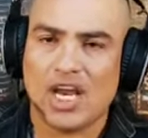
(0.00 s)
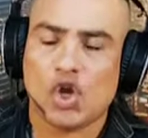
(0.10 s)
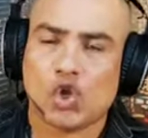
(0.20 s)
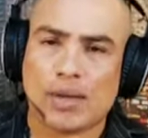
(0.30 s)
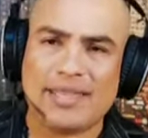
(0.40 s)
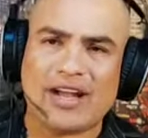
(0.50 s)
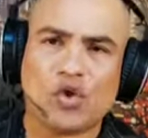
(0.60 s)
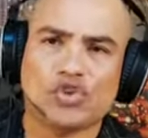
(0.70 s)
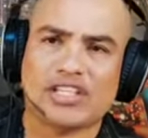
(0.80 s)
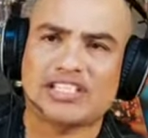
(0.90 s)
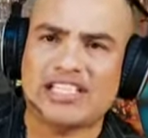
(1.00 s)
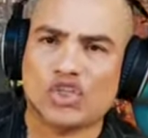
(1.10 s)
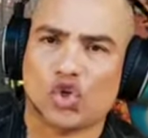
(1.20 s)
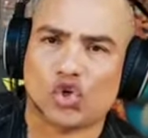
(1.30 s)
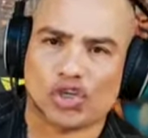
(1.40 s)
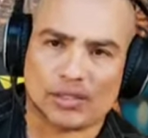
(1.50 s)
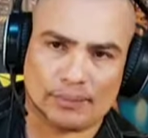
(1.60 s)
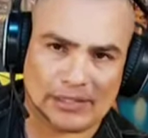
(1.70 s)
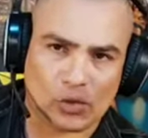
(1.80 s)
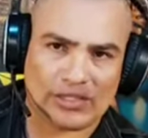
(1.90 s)
lo que había acontecido con
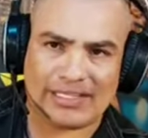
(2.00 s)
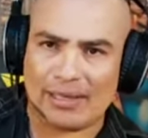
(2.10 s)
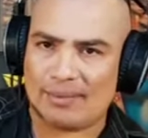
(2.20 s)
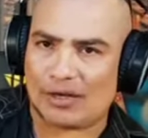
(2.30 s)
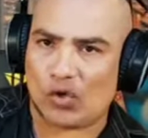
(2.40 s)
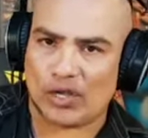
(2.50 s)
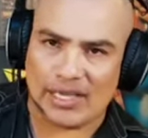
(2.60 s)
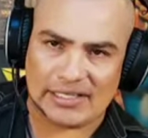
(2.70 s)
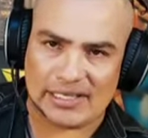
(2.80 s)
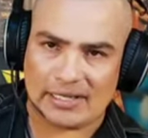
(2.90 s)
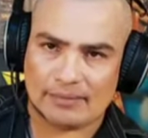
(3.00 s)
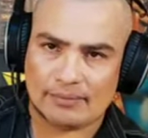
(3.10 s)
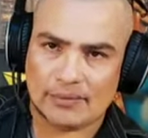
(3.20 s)
respecto al tema con ella.